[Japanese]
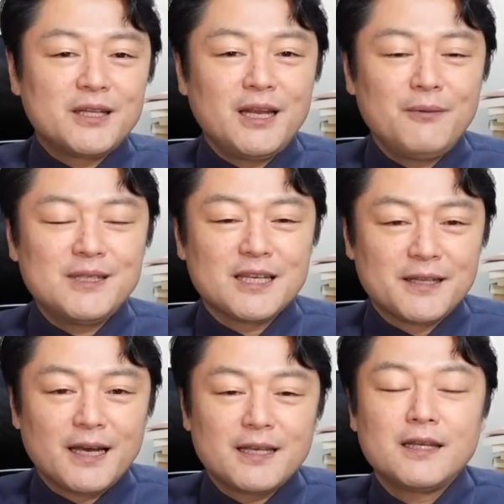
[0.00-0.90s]
テレビじゃ
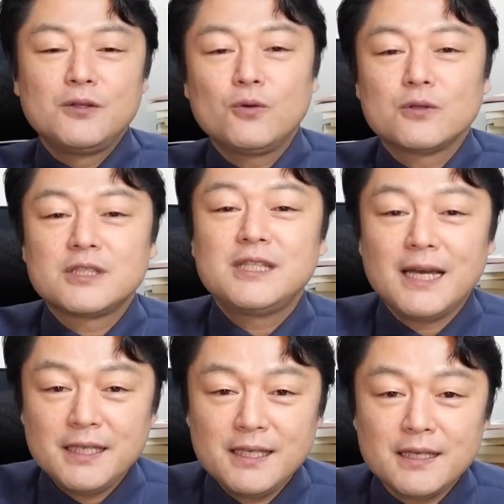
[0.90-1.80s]
ないの時
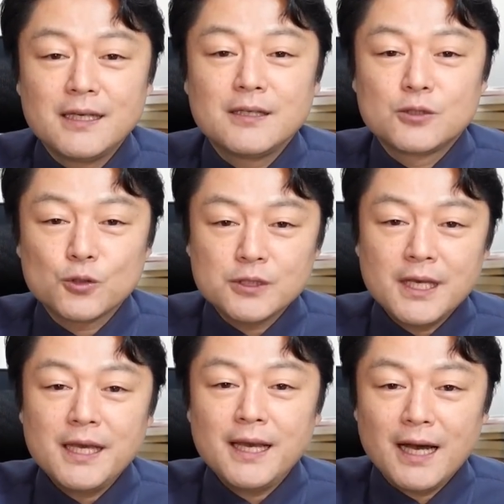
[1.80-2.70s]
代に女
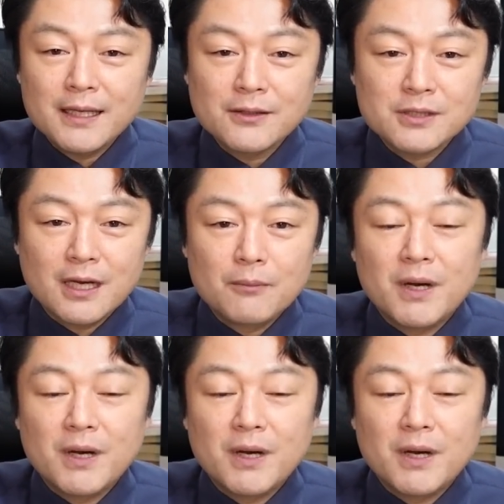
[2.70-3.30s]
性アナウンサー、